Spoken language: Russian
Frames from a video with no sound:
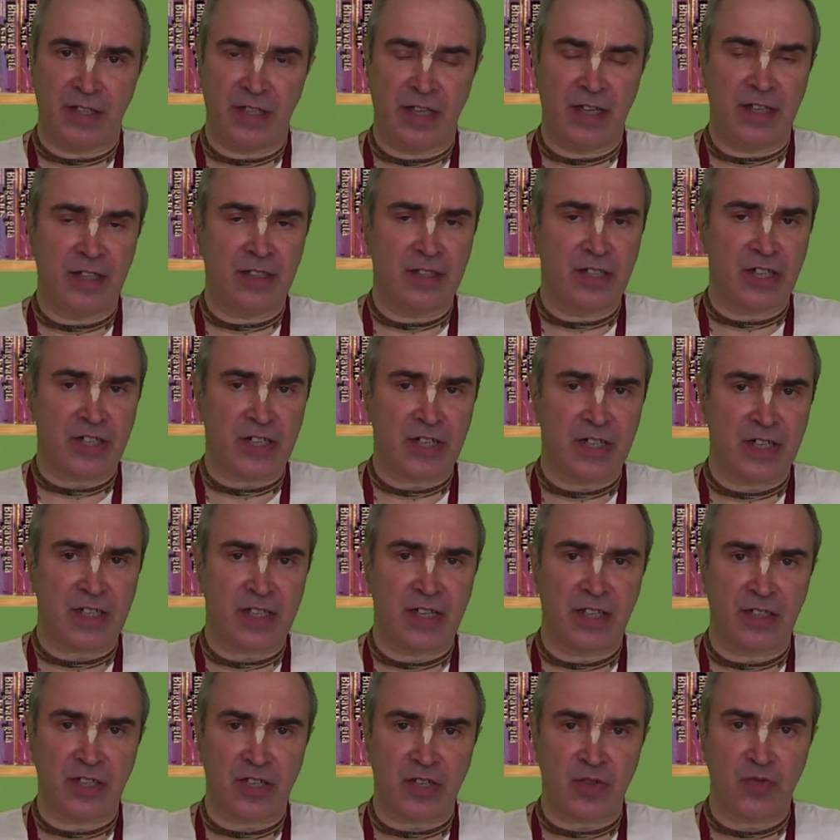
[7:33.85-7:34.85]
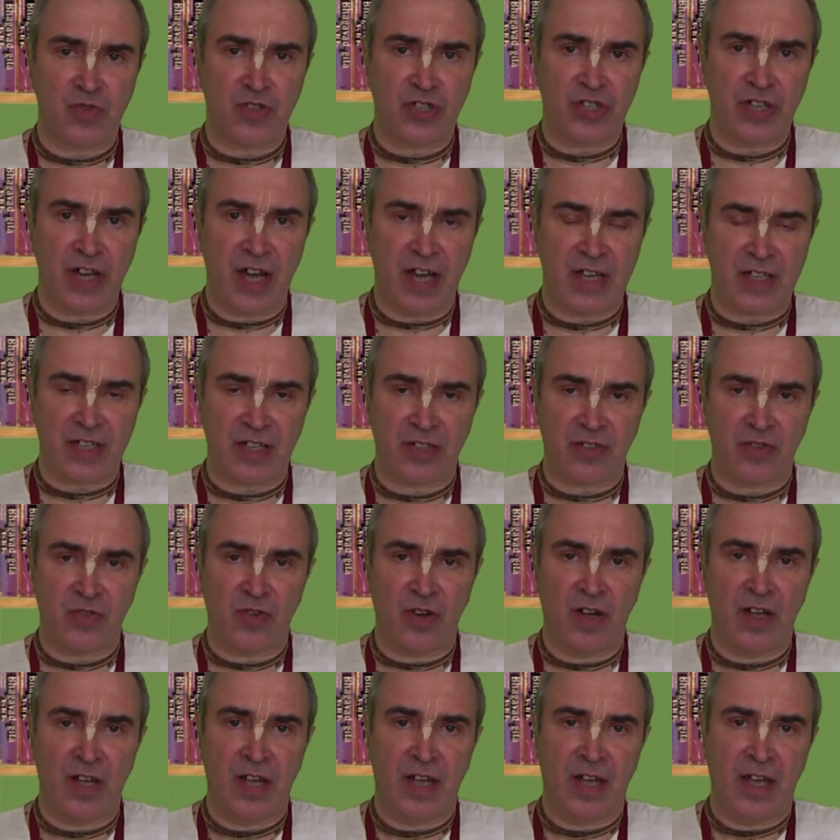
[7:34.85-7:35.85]
Или даже если это случается,
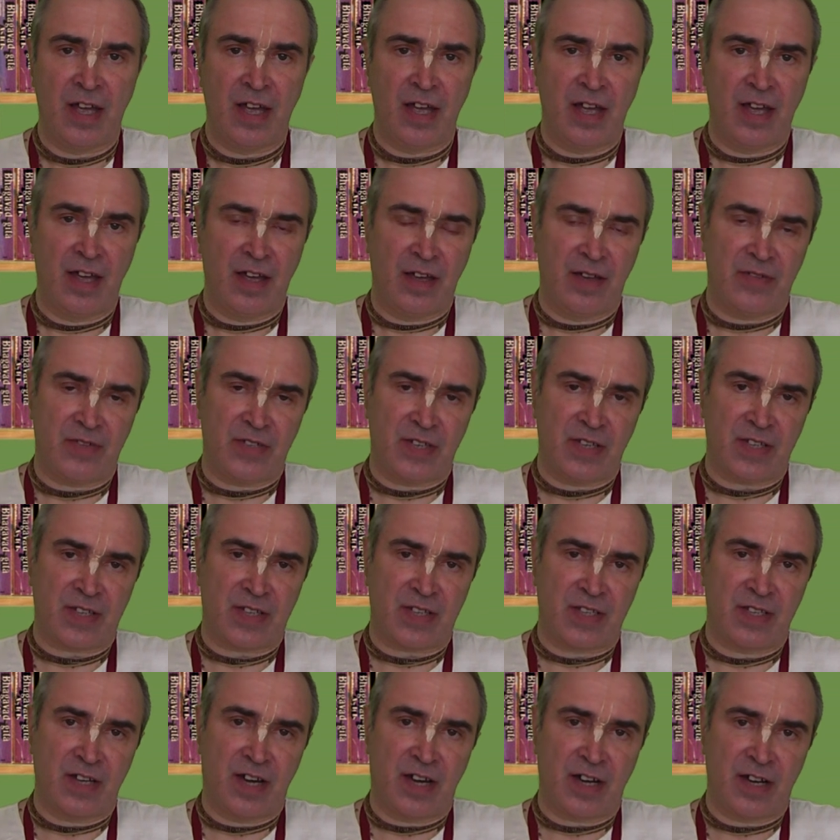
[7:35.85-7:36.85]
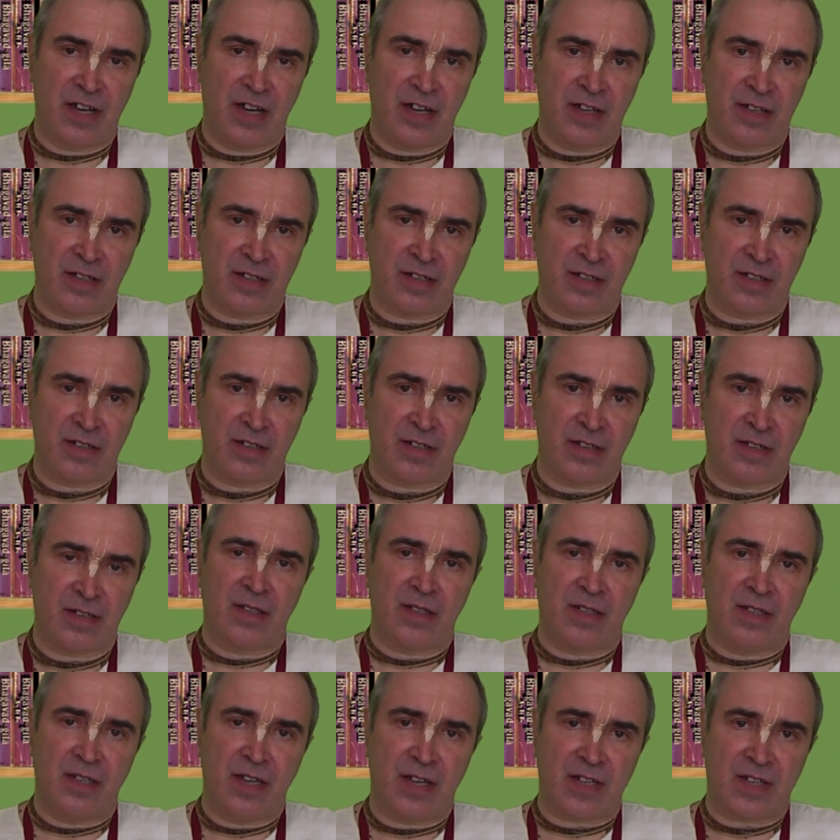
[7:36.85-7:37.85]
то все старые
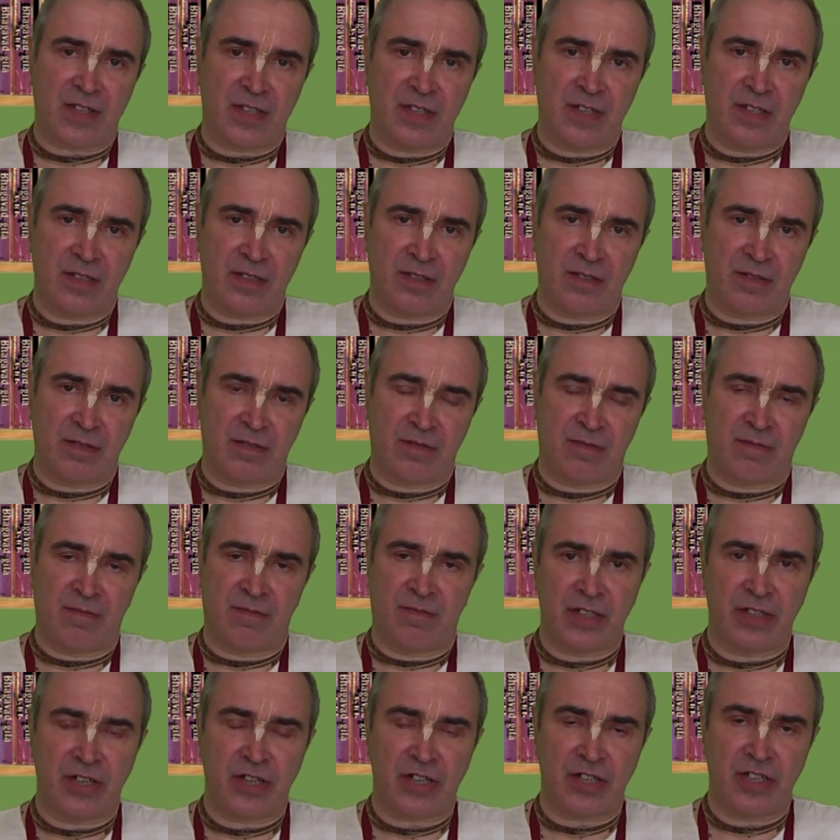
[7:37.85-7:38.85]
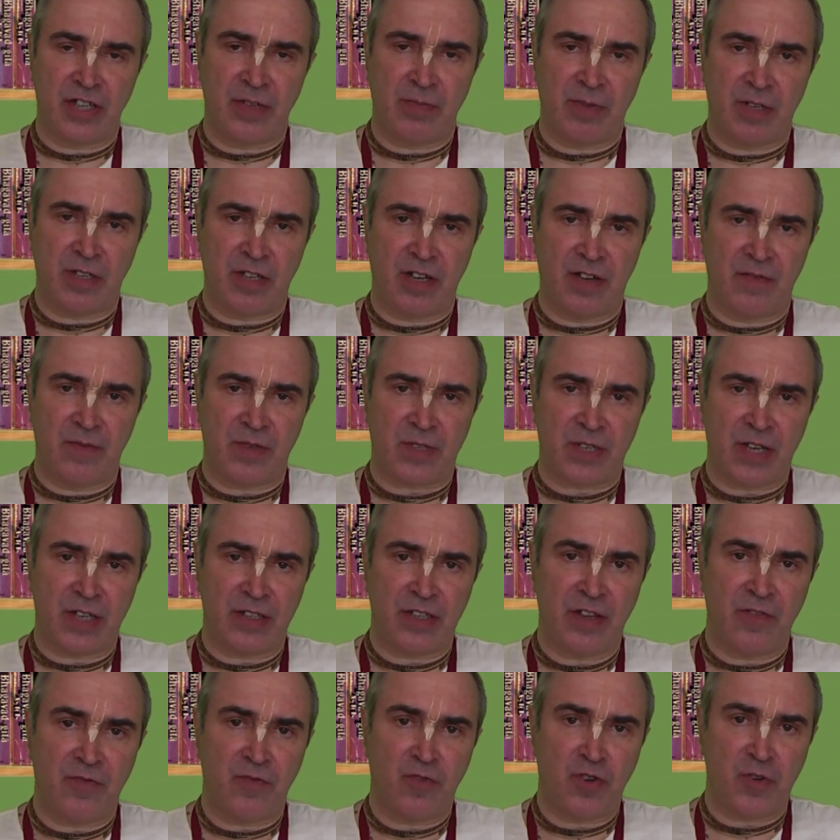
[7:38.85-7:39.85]
тексты должны быть в
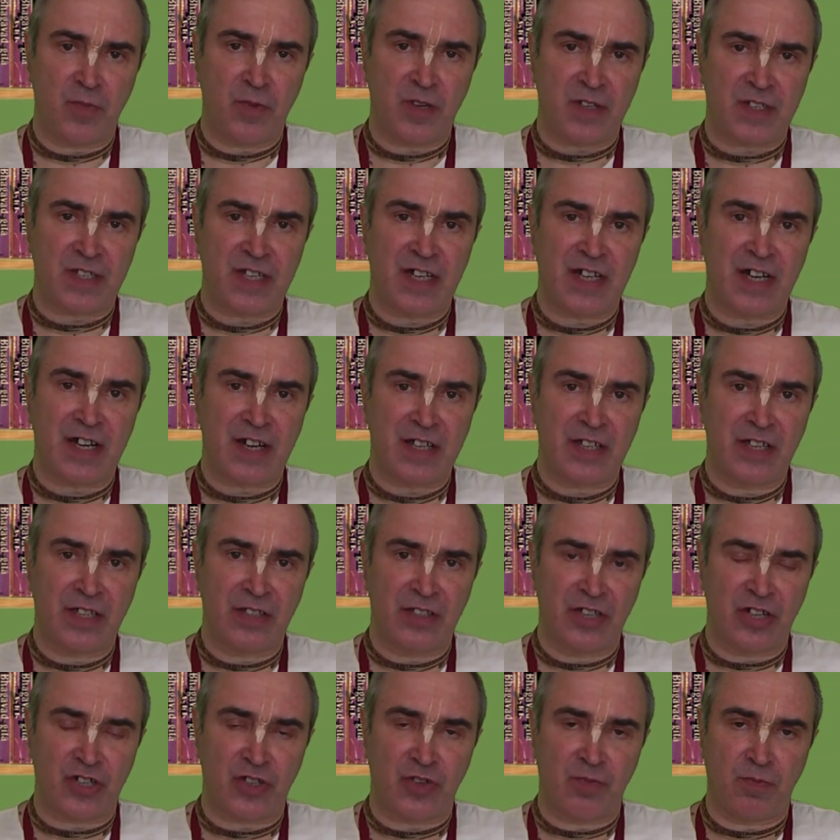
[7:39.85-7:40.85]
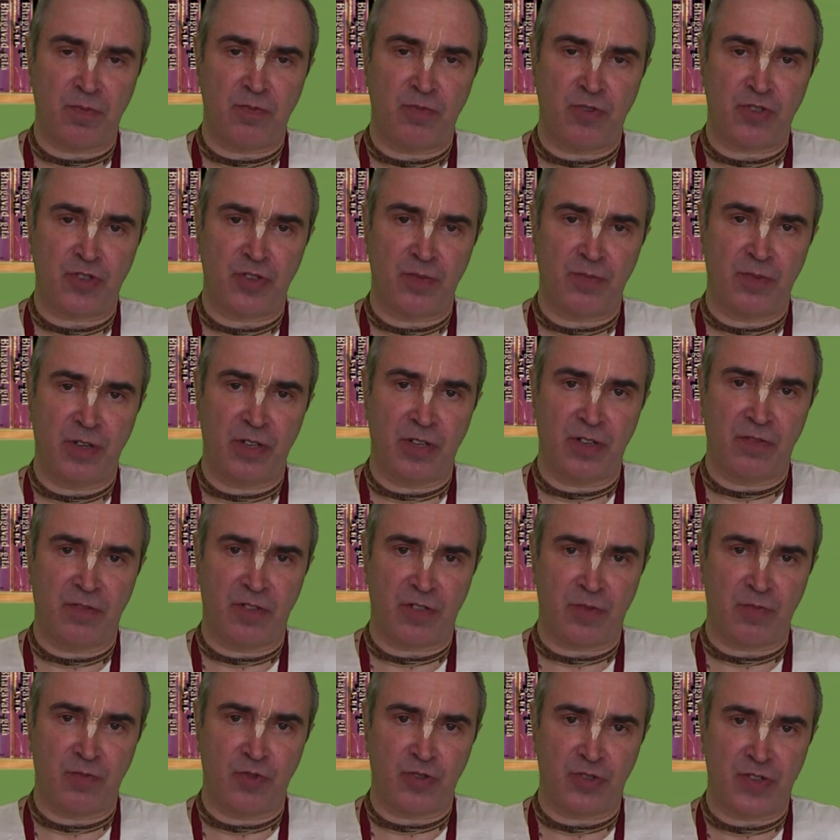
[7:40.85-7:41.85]
обязательной форме сохранены, чтобы можно было
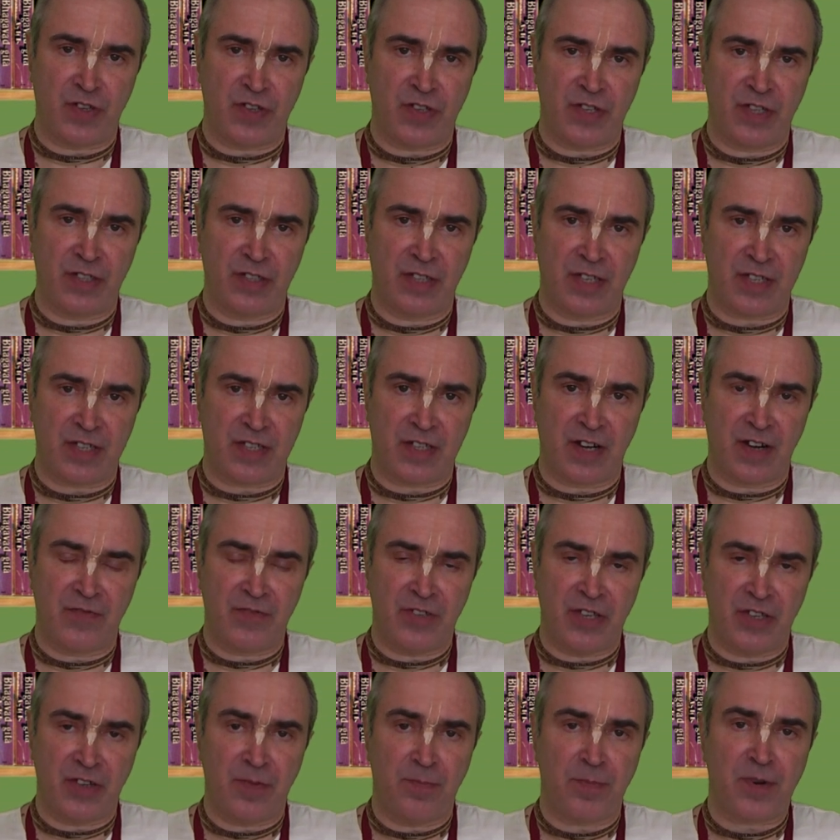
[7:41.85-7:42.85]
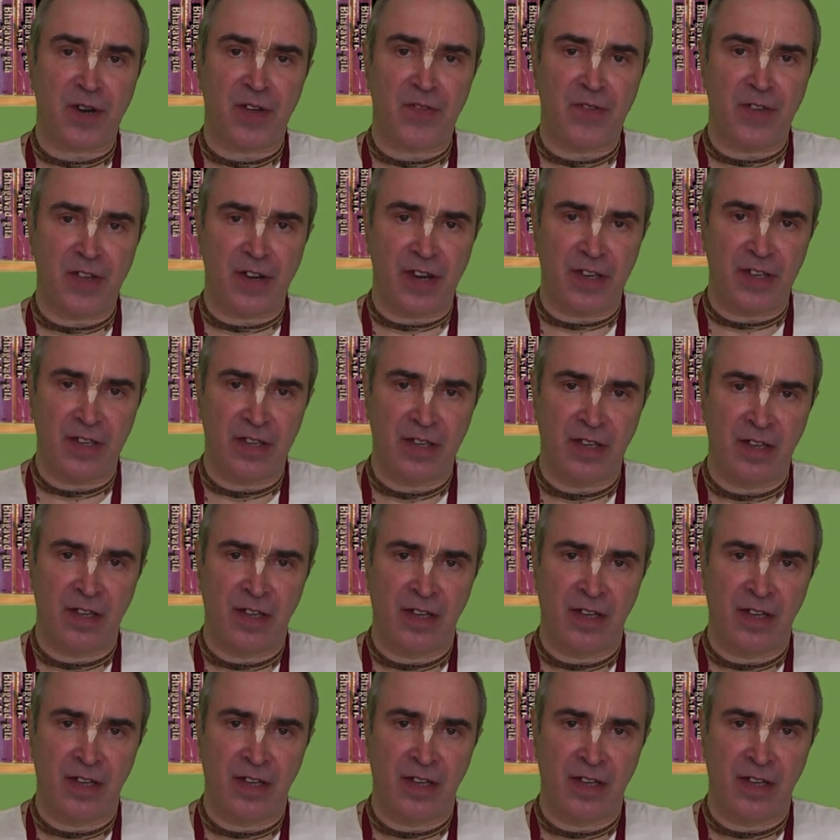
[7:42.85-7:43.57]
возможность всегда сравнить и проверить,